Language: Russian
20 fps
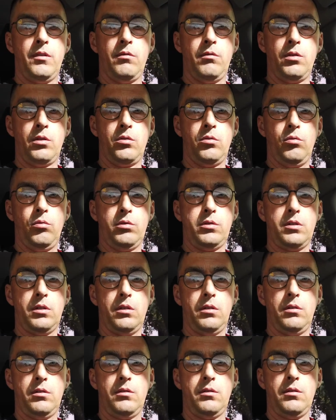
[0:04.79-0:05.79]

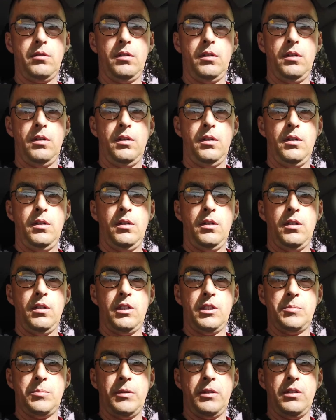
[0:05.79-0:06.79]
вернулся
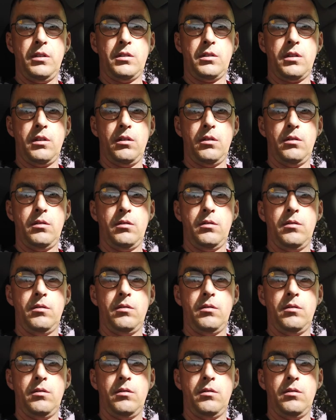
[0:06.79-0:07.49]
из поездки.